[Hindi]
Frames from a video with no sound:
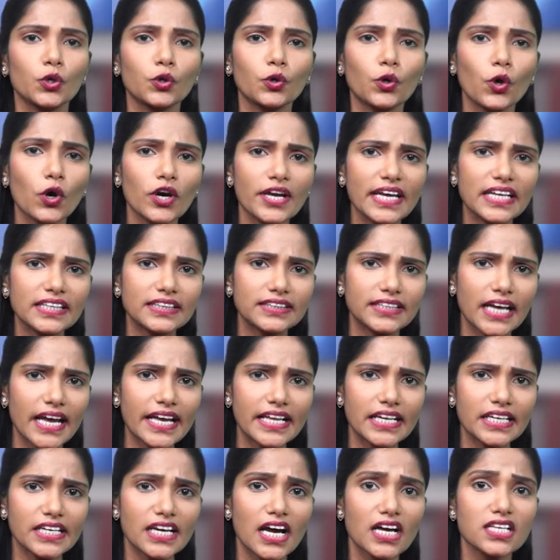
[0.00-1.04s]
कोई
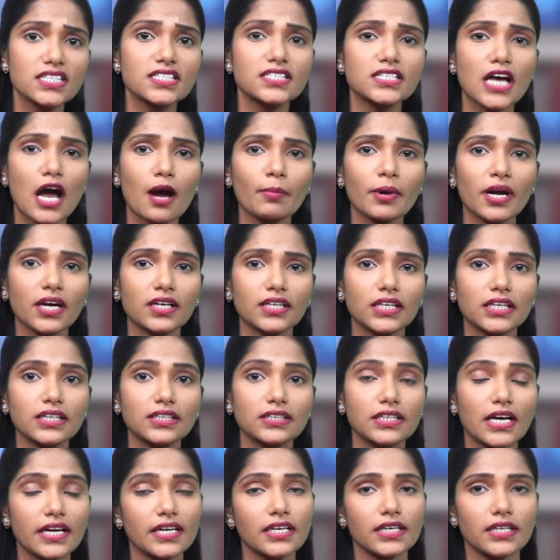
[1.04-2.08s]
तैलिया सामग्री
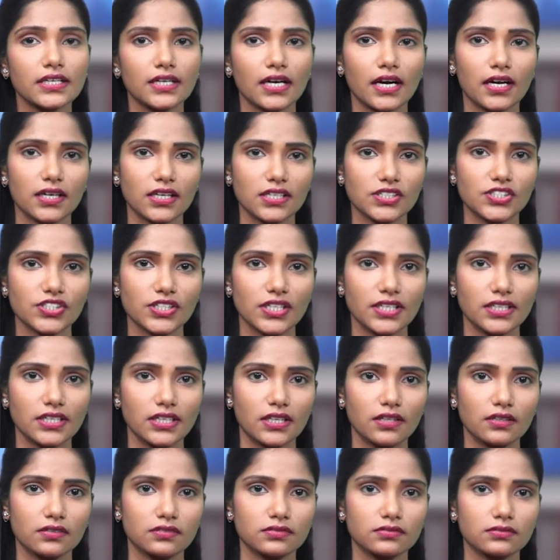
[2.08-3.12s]
नहीं खाना
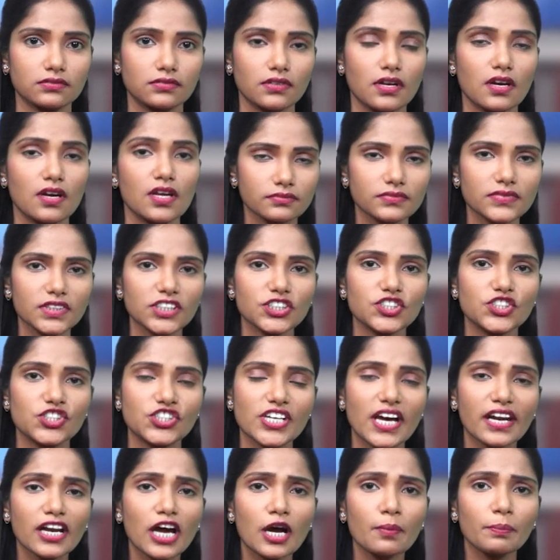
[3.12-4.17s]
चाहिए
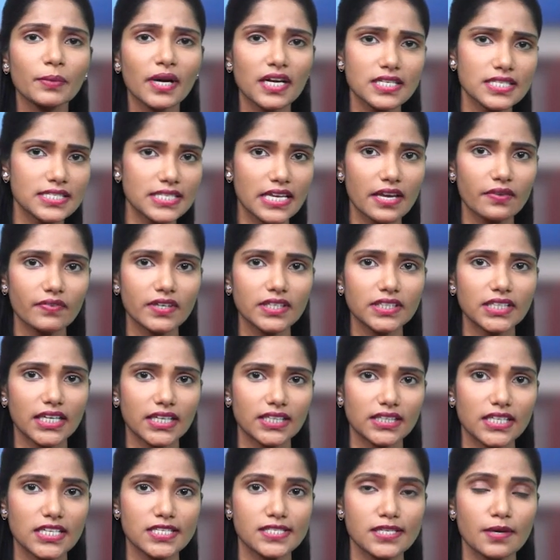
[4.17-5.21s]
शराब का सेवन
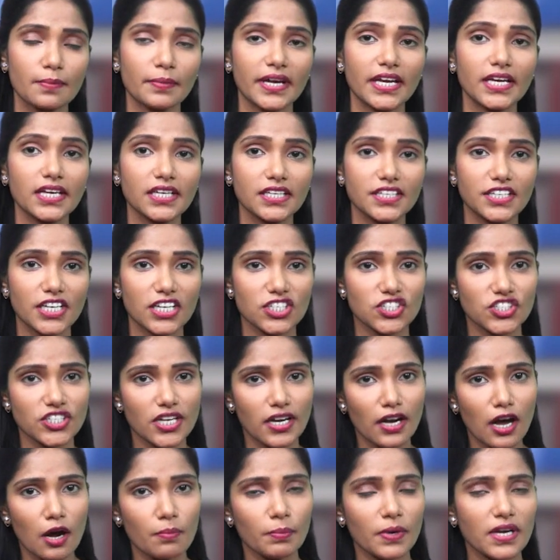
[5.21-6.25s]
करते समय या
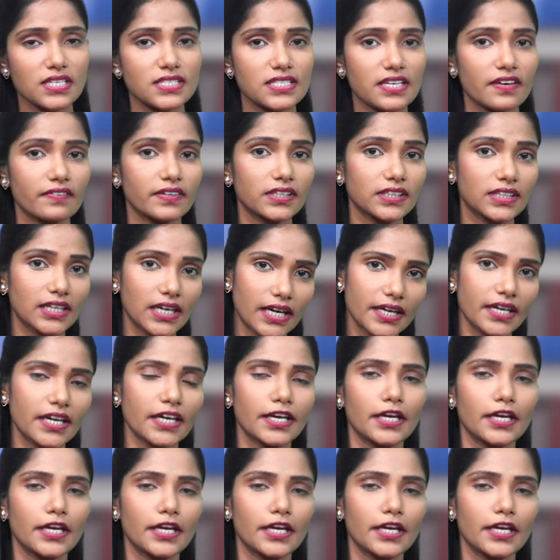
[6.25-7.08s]
शराब का सेवन करने